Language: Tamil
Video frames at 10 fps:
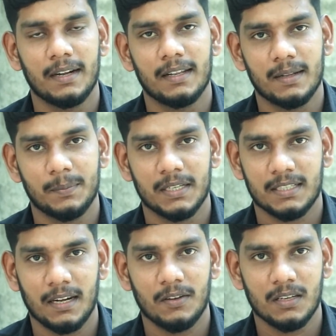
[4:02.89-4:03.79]
அண்ட் நம்ம
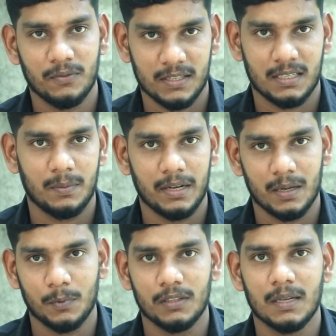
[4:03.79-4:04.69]
சேனலில் வந்துட்டு ஃபஸ்ட் டைம்
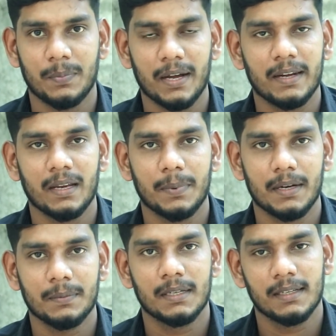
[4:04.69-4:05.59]
நீங்கள் புதுசாக பார்க்குறீங்க
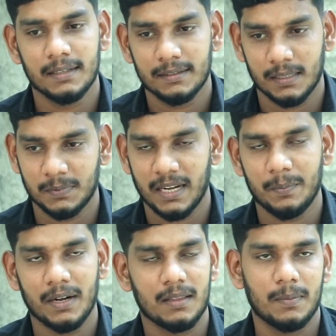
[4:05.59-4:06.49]
அப்படின்னா
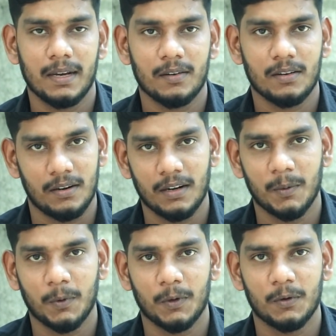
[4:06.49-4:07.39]
சப்ஸ்கிரைப் பண்ண அந்த பிள்ளைக்கணும் ஆளில்